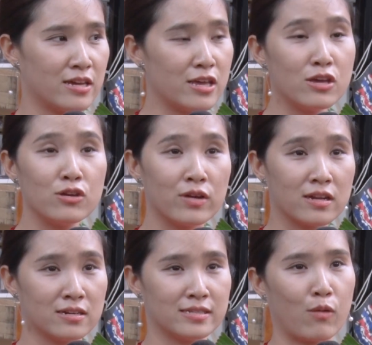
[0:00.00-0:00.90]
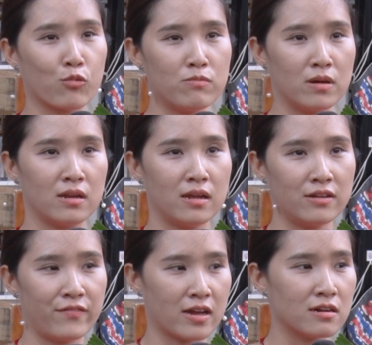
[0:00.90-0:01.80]
người yêu hay là người chồng của mình
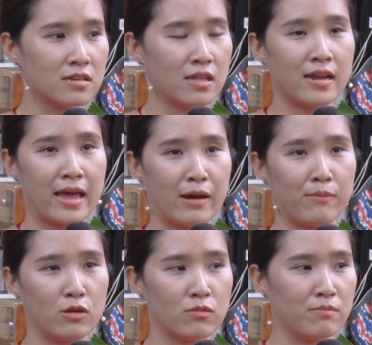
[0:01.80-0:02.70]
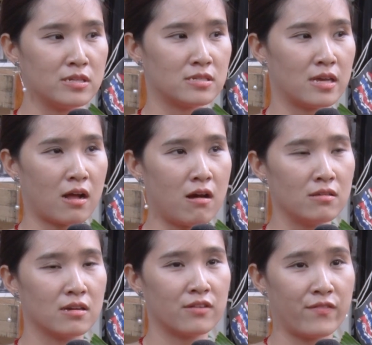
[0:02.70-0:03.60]
nó phản ứng như thế nào mà lúc đó mình sẽ có
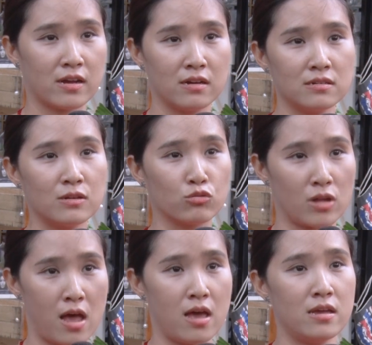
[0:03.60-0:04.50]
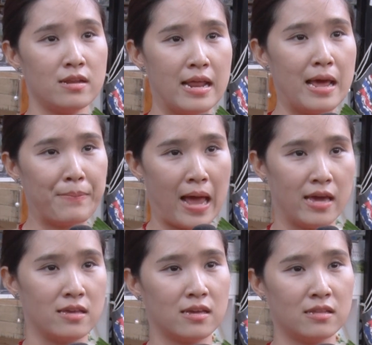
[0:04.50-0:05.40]
những cái phản ứng cụ thể để đáp
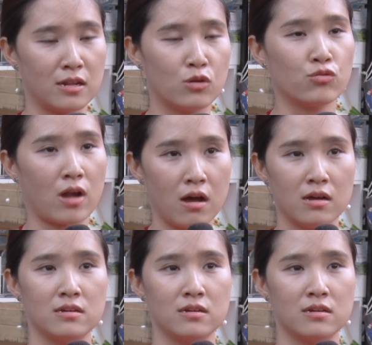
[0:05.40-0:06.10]
lại cái tình huống đó